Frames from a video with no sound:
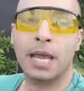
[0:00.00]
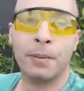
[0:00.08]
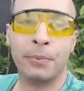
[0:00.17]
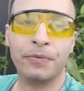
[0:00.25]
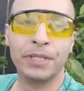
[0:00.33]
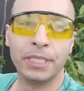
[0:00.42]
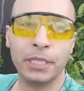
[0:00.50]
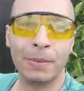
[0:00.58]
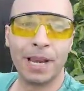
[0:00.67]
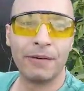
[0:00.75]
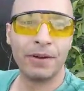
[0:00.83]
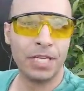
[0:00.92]
Aí aproveitei dei
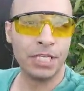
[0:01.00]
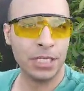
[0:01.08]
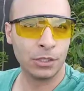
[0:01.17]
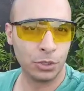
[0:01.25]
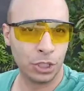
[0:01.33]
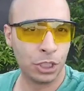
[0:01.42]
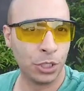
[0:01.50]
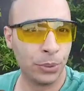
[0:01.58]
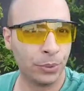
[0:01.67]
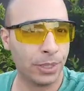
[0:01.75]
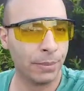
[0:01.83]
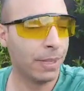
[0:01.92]
uma lavadinha no
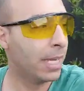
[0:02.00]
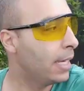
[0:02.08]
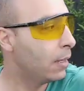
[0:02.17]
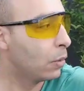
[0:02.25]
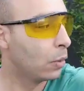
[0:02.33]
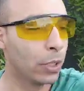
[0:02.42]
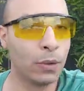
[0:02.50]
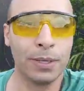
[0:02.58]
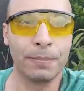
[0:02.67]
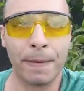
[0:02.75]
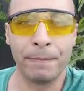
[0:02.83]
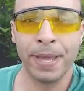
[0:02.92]
chão também, coloquei um
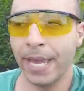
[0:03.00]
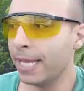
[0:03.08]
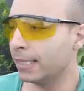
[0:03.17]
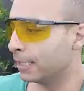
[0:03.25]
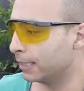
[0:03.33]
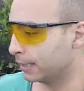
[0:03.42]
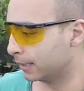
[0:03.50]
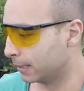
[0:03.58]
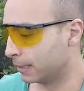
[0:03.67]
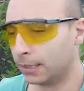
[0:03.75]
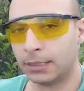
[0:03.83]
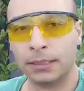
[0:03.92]
limpa-pedra.
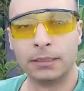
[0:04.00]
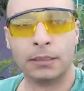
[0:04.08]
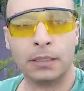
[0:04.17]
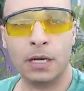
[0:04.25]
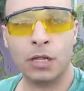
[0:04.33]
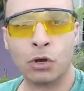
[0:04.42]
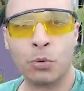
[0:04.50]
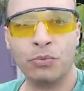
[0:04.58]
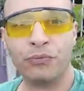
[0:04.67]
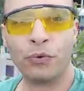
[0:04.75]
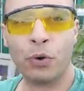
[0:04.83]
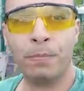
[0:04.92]
Olha como
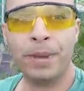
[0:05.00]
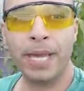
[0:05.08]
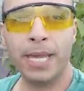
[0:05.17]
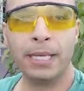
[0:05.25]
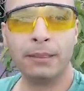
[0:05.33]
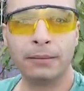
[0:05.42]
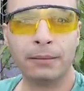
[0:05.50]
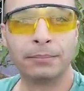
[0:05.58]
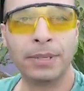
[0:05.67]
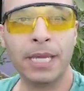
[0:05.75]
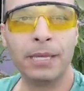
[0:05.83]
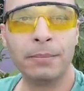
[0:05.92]
ficou bem,
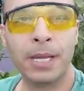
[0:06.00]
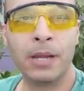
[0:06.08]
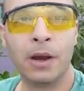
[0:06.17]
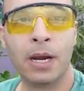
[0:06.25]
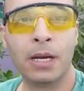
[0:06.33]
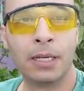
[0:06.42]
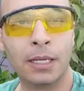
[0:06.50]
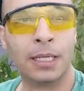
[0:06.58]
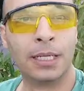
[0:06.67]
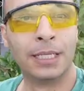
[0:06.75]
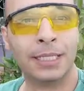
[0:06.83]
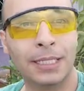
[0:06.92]
bem melhor.
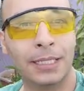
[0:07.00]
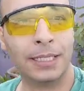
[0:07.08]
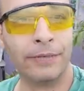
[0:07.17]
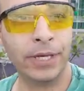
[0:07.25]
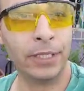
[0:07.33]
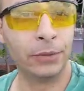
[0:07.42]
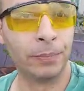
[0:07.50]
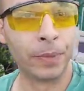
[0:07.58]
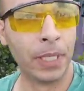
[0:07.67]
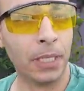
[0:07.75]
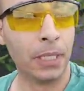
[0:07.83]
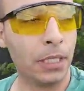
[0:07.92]
Tá vendo?
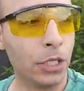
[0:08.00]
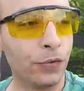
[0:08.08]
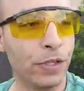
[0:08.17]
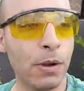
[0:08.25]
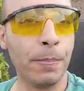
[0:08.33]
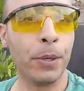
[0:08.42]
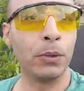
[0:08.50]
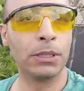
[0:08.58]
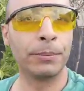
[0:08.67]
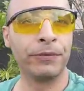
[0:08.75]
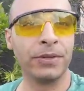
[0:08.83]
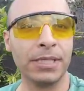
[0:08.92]
Deixa eu fazer uma
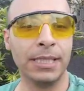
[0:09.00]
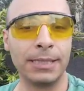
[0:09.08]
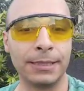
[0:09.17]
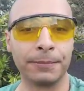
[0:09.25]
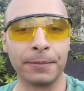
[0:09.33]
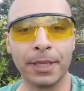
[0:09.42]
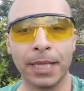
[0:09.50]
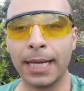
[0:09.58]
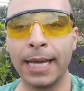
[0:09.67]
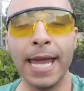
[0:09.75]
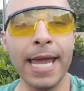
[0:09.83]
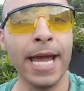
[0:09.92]
pergunta para vocês.
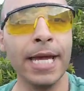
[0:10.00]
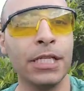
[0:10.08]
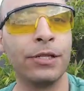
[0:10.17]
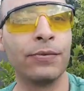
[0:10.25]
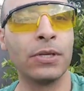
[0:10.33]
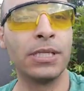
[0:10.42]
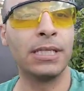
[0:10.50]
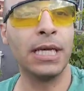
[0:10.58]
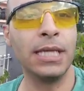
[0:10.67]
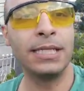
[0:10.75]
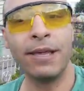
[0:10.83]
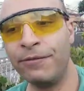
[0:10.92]
Quem aí de
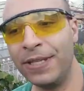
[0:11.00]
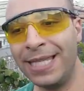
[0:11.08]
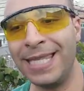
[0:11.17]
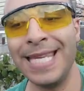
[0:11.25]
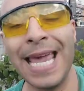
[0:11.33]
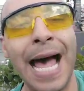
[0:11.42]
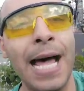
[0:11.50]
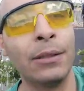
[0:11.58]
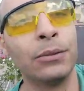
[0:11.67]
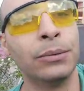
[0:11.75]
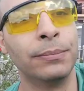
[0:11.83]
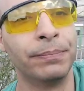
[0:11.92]
vocês é
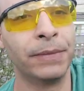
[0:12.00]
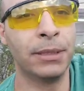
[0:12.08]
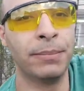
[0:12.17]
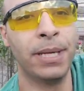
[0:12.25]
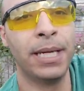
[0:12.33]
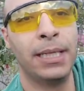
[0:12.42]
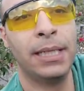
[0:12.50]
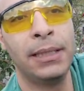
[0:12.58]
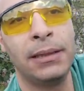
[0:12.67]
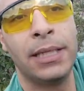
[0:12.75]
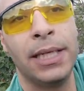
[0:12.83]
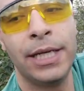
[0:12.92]
viciado também em
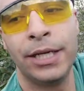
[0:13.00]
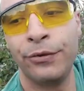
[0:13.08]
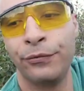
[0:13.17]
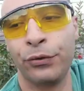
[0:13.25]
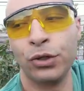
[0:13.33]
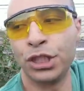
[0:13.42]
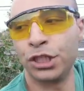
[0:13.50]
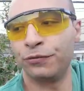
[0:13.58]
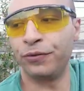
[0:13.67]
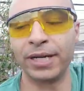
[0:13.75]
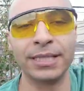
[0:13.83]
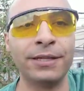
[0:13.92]
ter
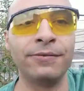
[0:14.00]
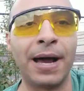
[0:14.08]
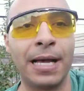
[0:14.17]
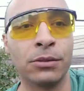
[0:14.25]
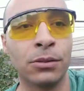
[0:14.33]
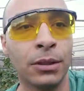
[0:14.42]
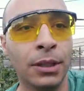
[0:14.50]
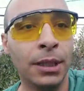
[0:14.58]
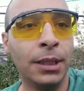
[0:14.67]
frutíferas em vaso?